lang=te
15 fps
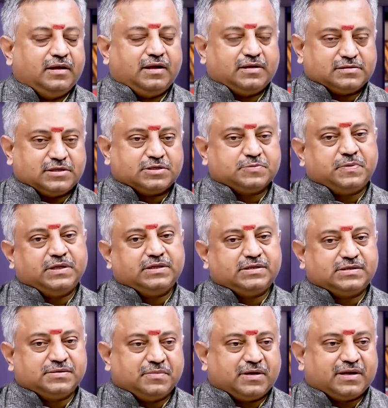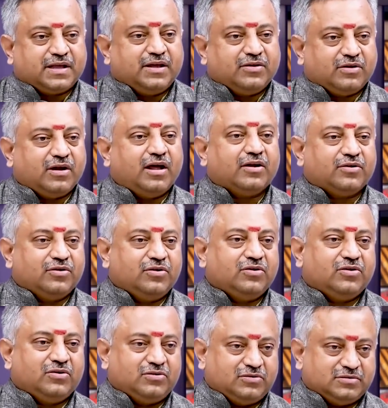ఆ సస్పెన్స్ మనకి ఇంకో నాలుగు రోజుల్లో
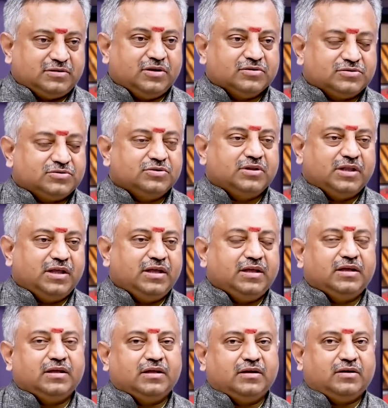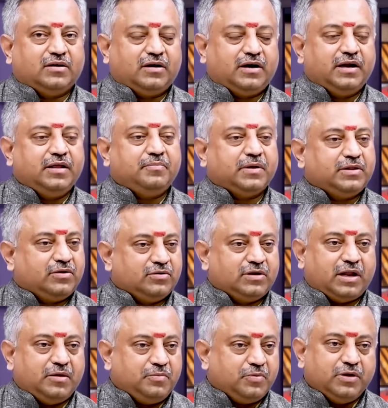తెలుస్తుంది ఆల్రెడీ పది
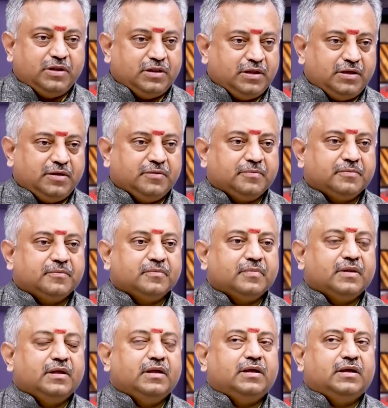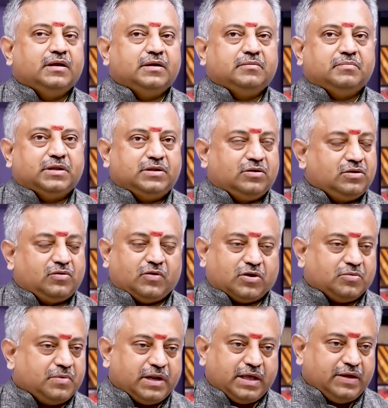రోజులు అయిపోయింది పది రోజుల
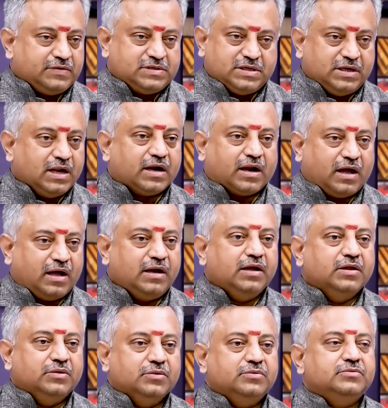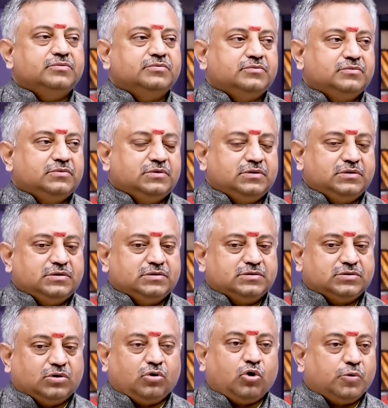వరకు మనకి ఏం సిగ్నల్ రాలేదు
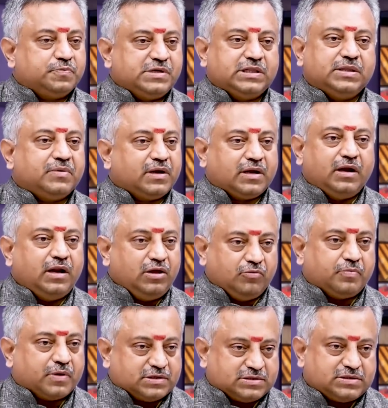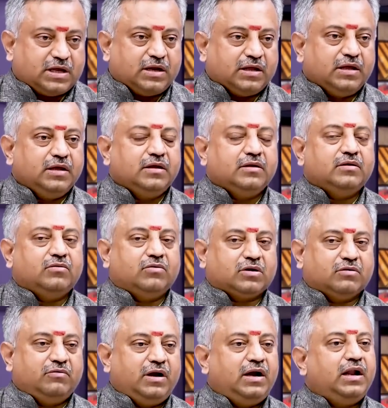సో హోప్స్ అయితే మనకు లేవు ప్రస్తుతానికి
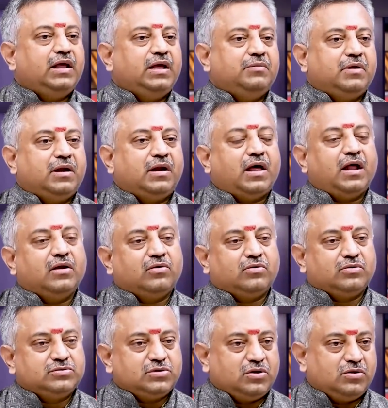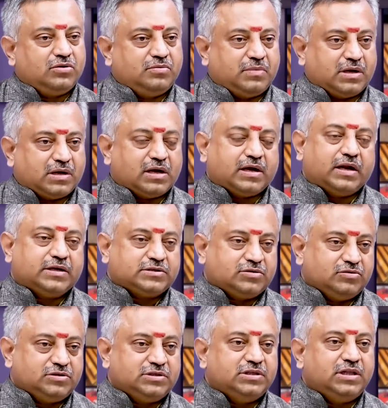ఒకవేళ ఏమైనా నాలుగు రోజుల్లో మనకు
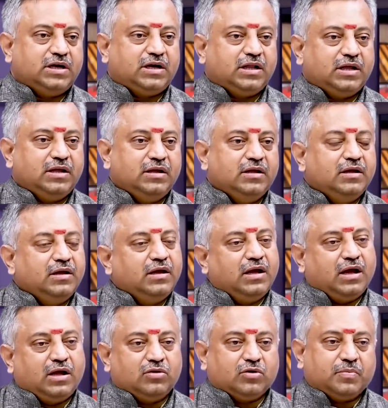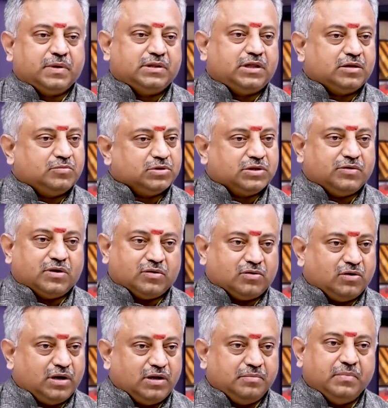కనెక్షన్ వచ్చిందంటే అది ఒక పెద్ద అద్భుతం
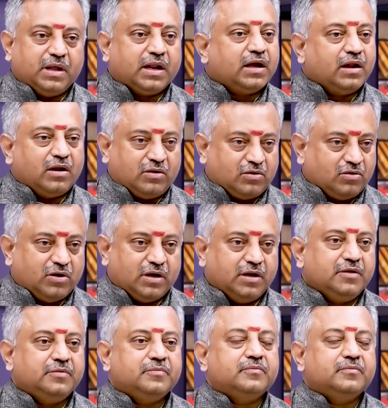అనుకోవాలి మిరకల్ అనుకోవాలి